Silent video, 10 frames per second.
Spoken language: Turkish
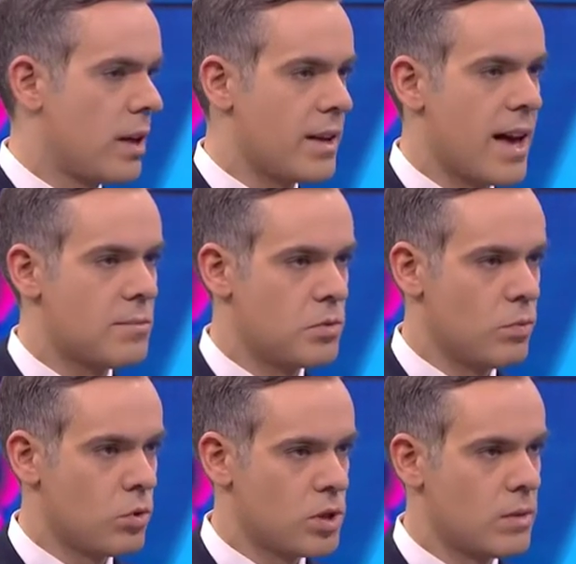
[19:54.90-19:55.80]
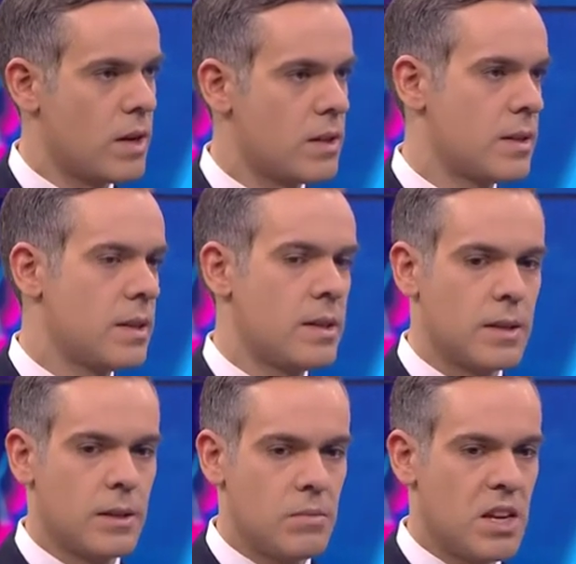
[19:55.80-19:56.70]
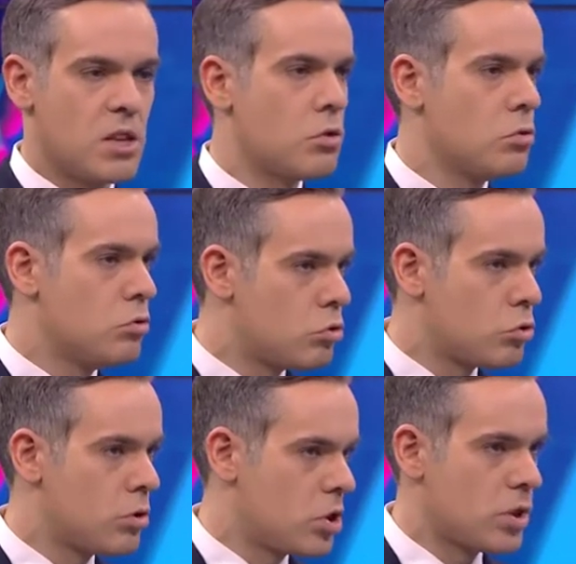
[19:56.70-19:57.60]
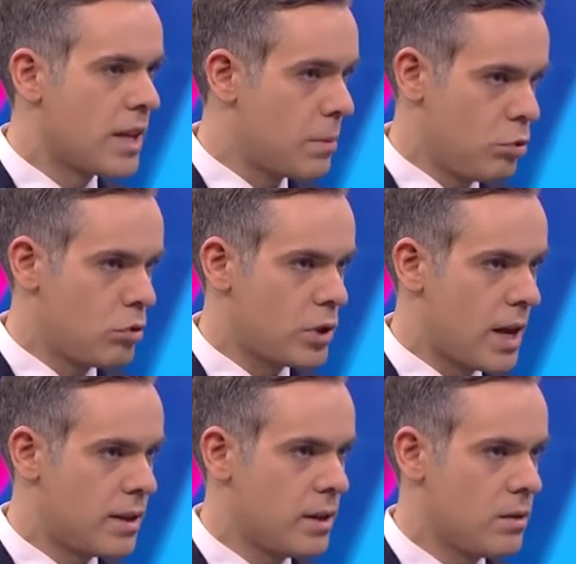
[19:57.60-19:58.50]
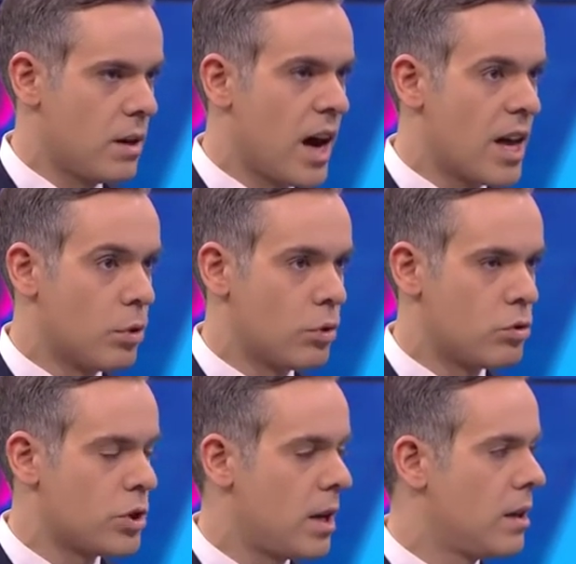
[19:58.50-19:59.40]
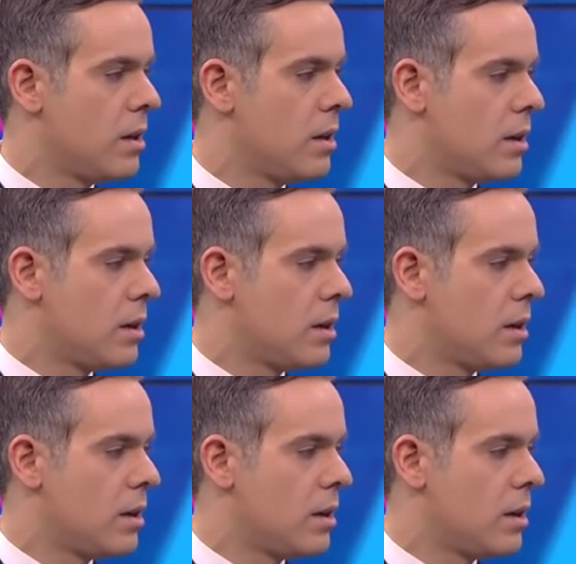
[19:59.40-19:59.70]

buraya gelmiş bir borsa var bir iki gün dışında hep yükseldi evet. ay boyunca.